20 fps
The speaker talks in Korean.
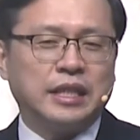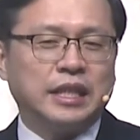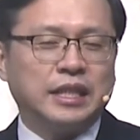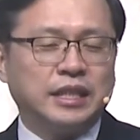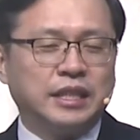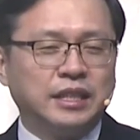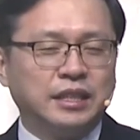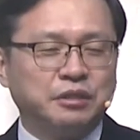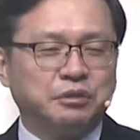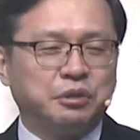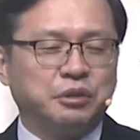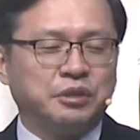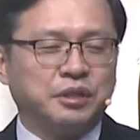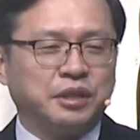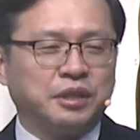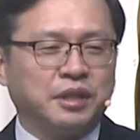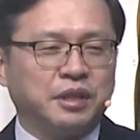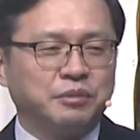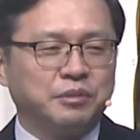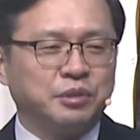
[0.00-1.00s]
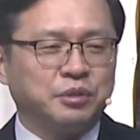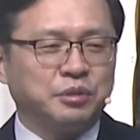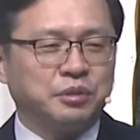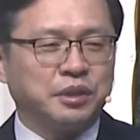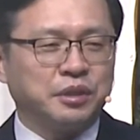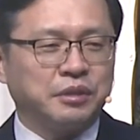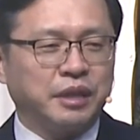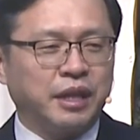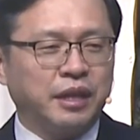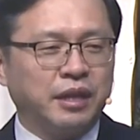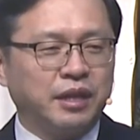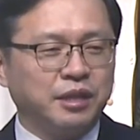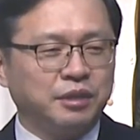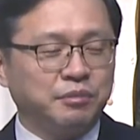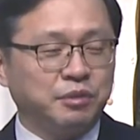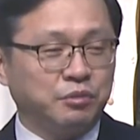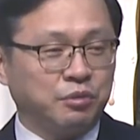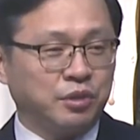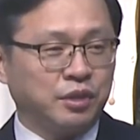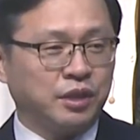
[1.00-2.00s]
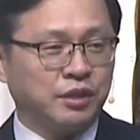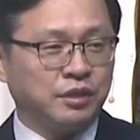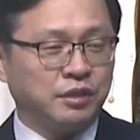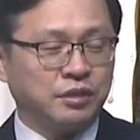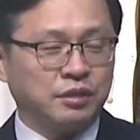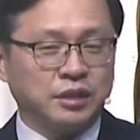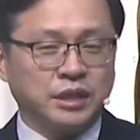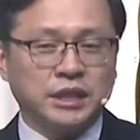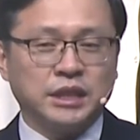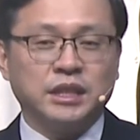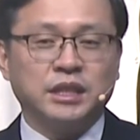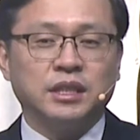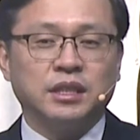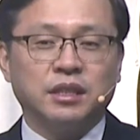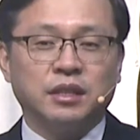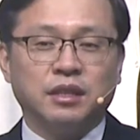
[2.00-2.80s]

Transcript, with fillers: 그 죄책감을 통해서 하나님이 원하시는 것은